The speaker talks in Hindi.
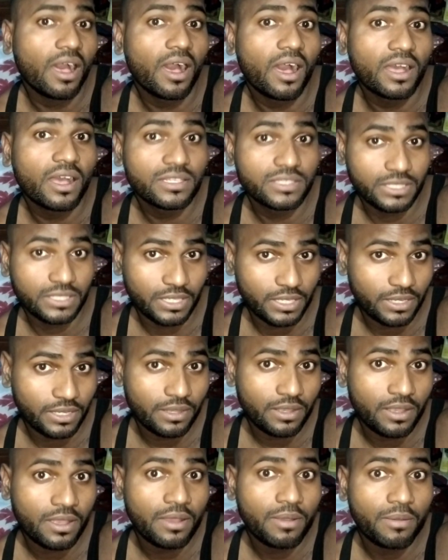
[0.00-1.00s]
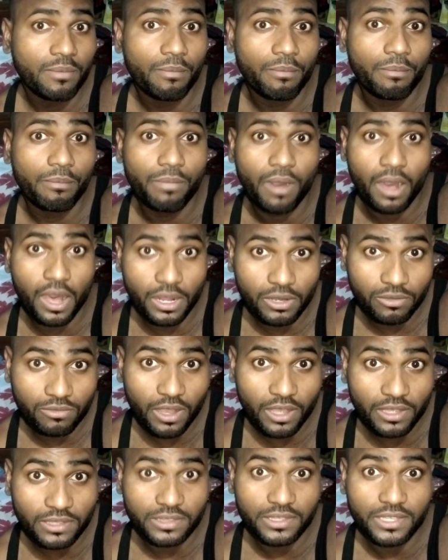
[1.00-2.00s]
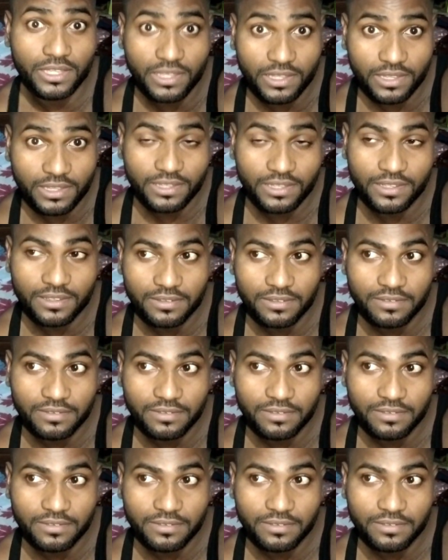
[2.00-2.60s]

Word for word: आज है बारवा दिन